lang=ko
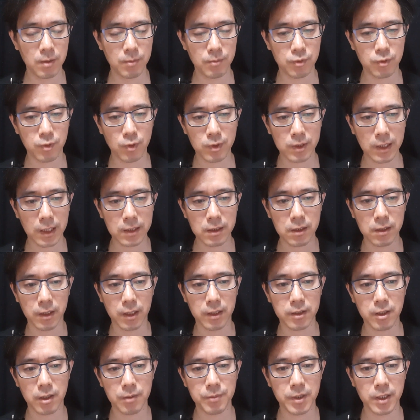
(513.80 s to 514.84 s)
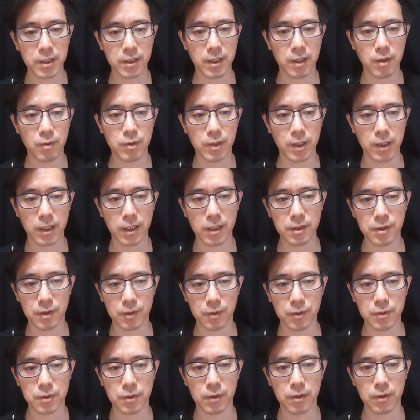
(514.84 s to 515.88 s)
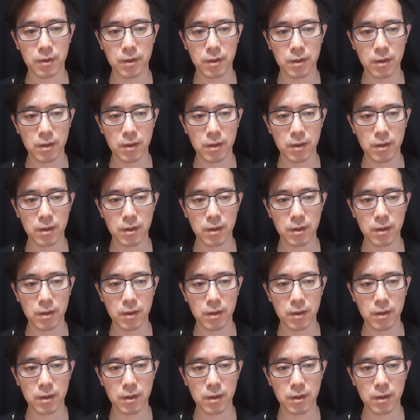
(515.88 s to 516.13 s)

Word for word: 부동산 거래 절벽이라고 얘기할 정도죠.